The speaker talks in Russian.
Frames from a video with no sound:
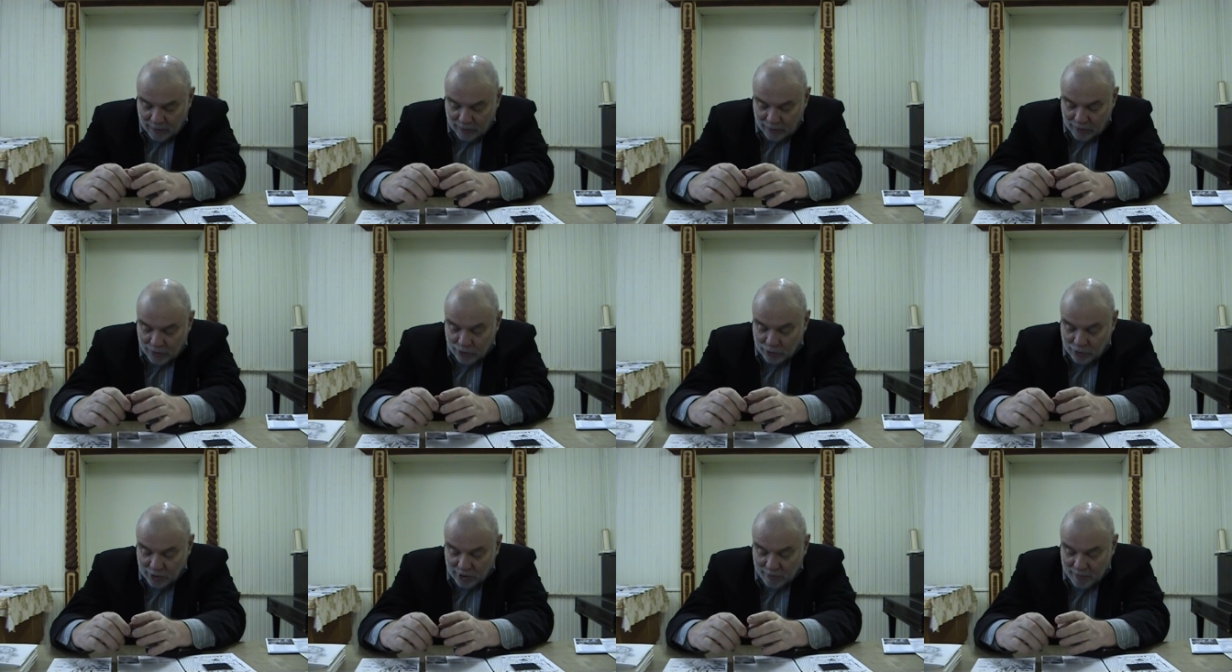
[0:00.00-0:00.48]

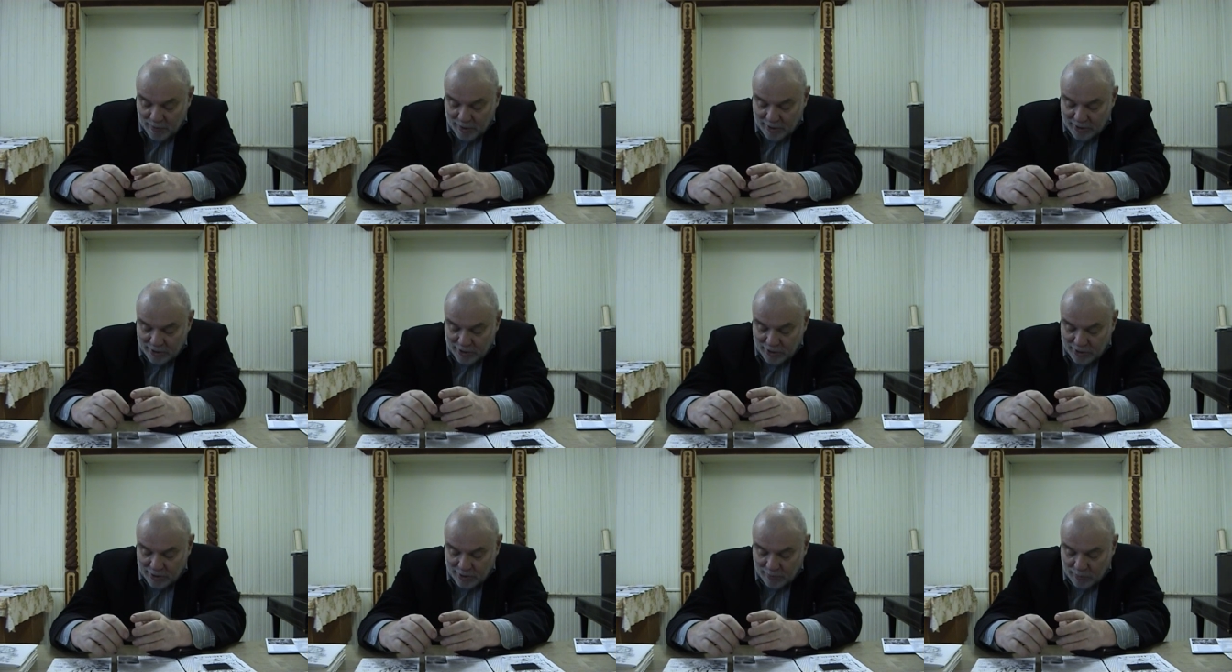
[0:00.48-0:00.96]
ничто тебя
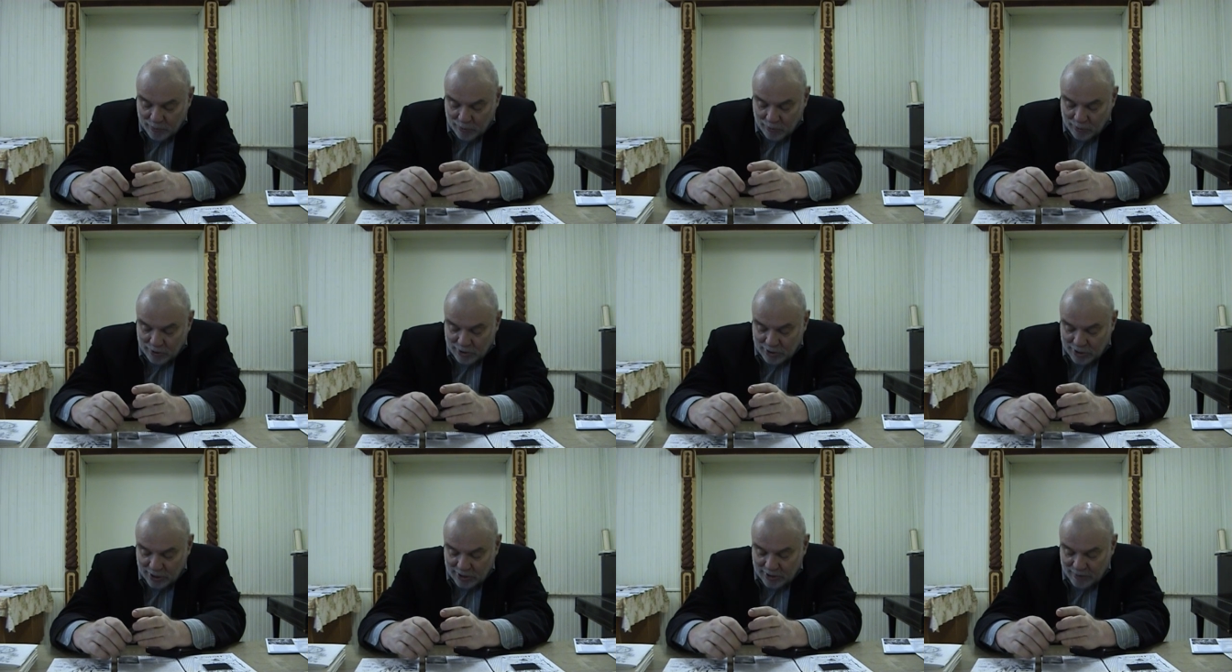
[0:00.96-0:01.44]
не
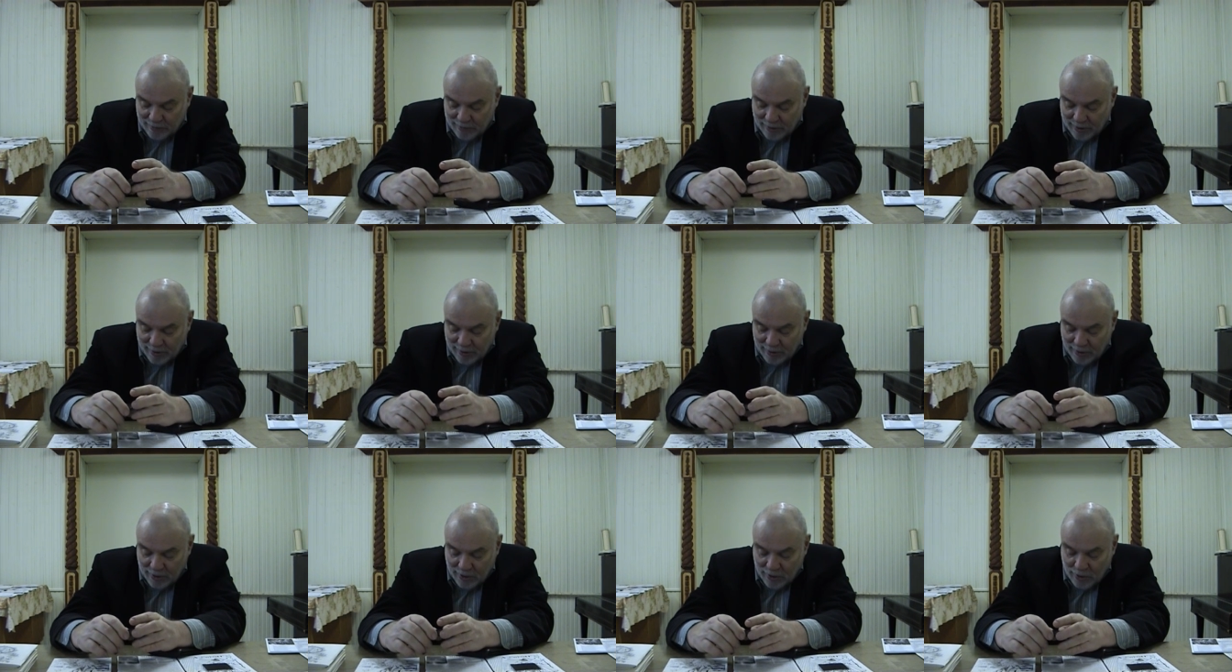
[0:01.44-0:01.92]
собьет с
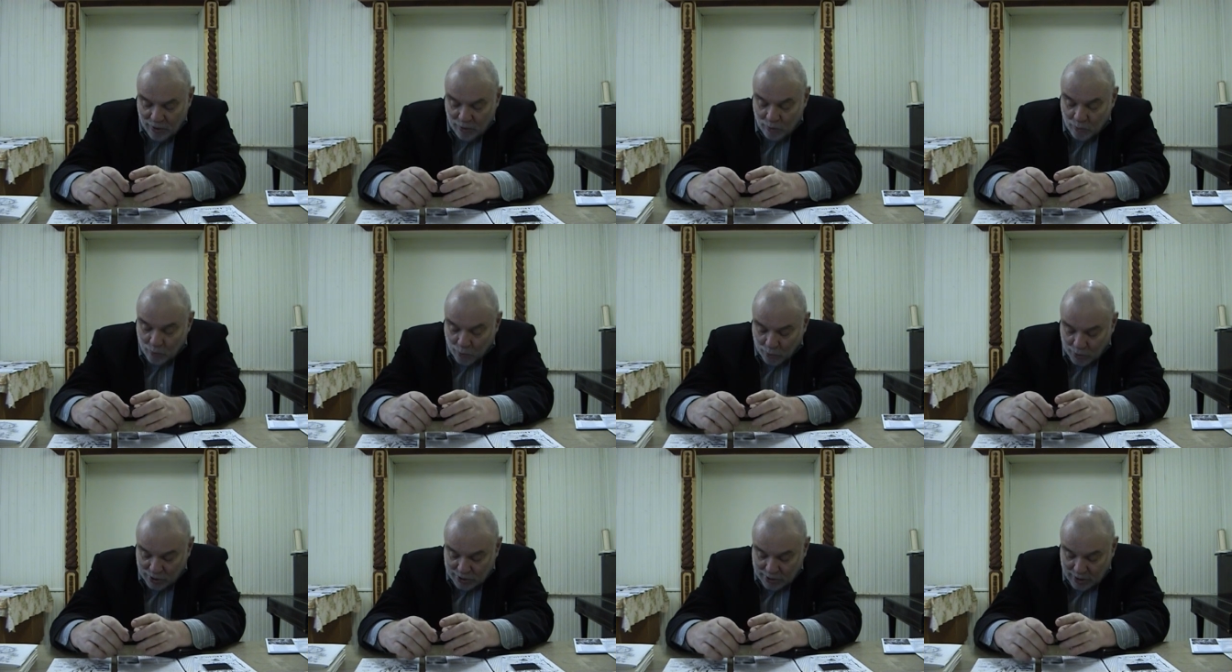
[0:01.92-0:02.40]
этого
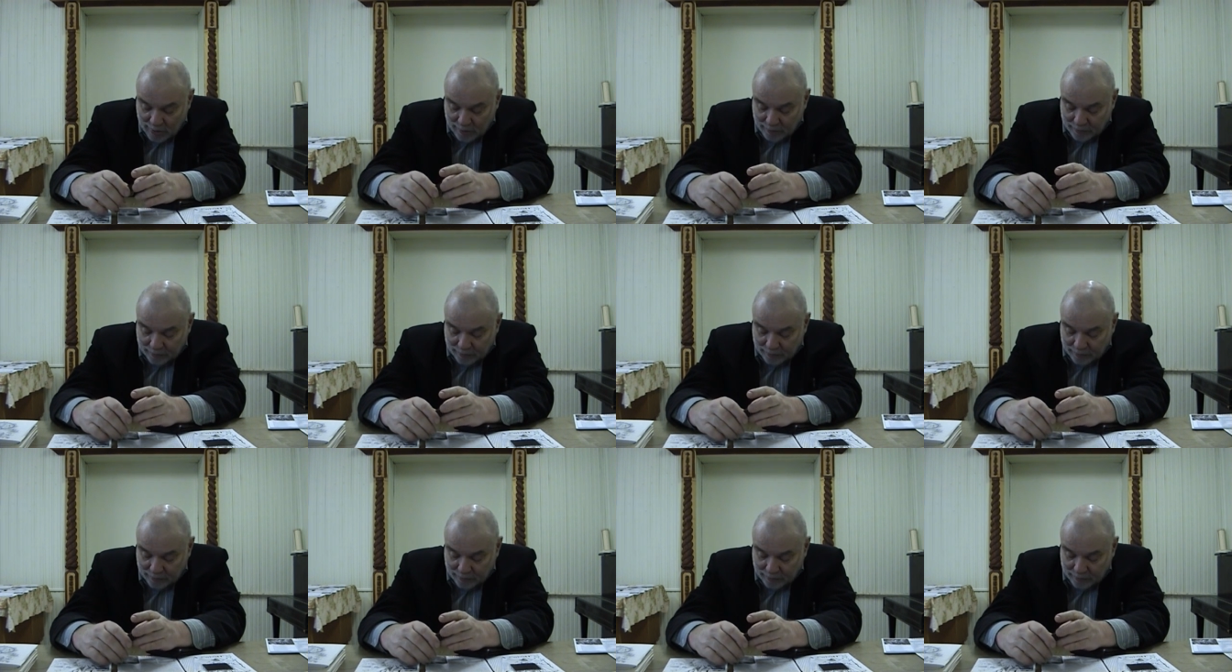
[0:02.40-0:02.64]
курса.